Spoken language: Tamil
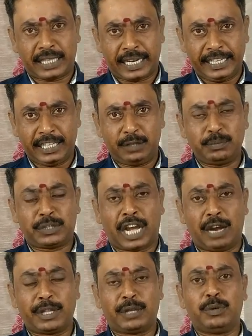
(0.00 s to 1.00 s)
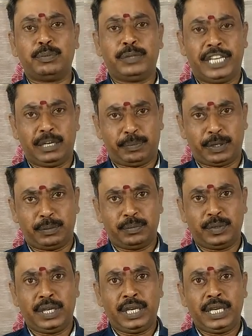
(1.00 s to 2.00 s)
தடைகளும் தாமதமும் ஏற்படும்
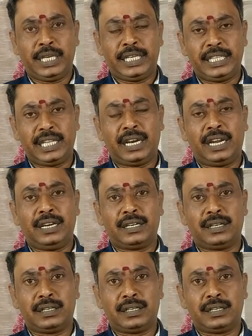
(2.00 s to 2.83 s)
இதனால்